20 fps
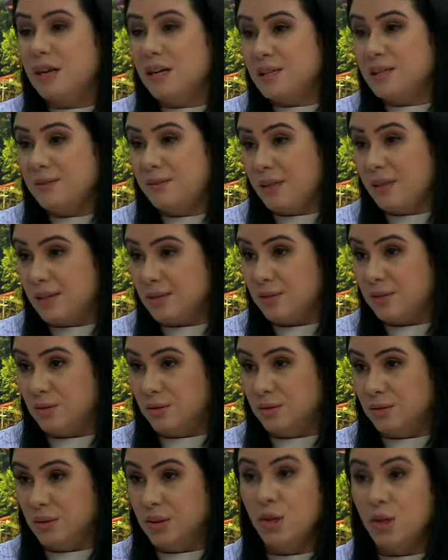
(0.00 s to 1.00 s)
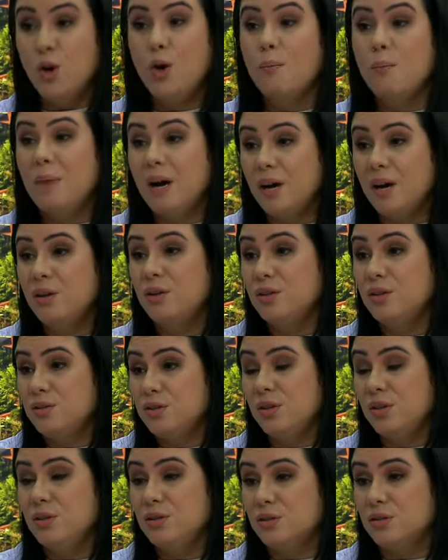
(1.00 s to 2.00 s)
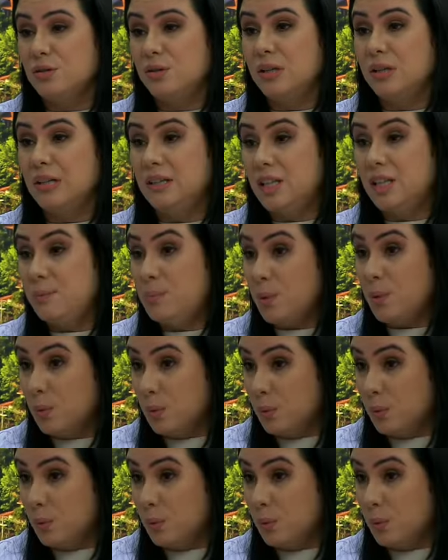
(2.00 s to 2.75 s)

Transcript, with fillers: la clasificación. Los más conocidos son el tipo